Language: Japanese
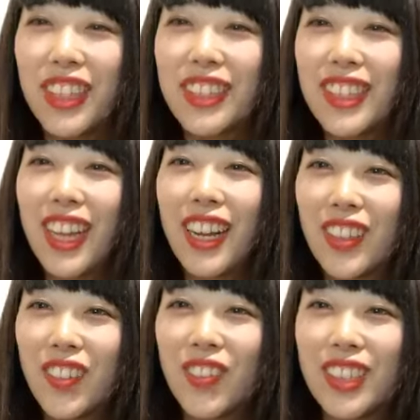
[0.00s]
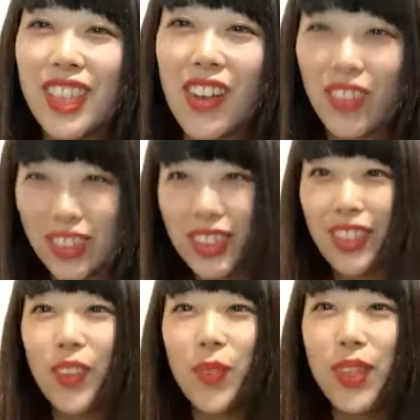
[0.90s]
メイさん、こんばんざい。ホークさ
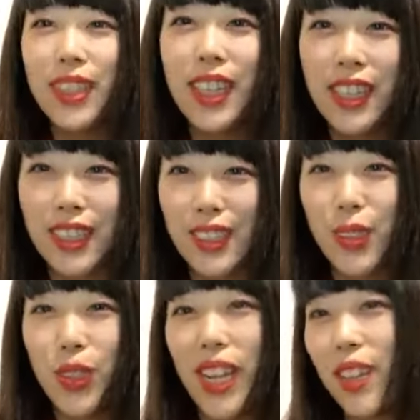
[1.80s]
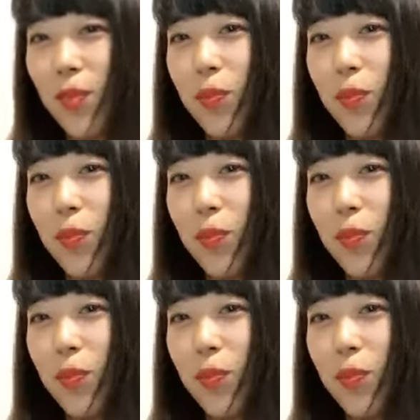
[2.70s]
ん、こんばんざい。安トレ。